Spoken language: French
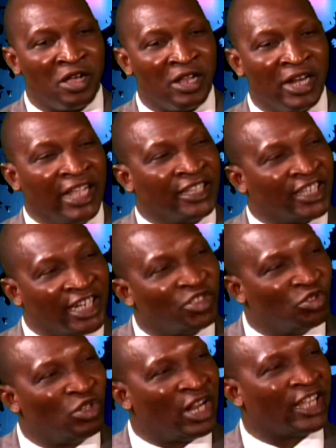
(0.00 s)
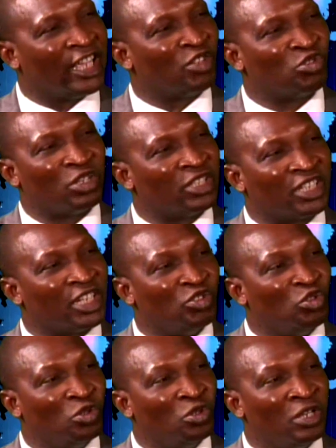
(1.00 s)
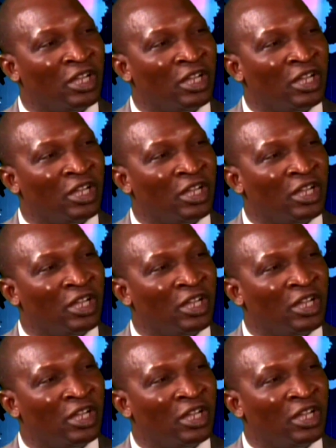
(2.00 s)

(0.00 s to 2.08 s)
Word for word: les traces de la guerre sont en train de,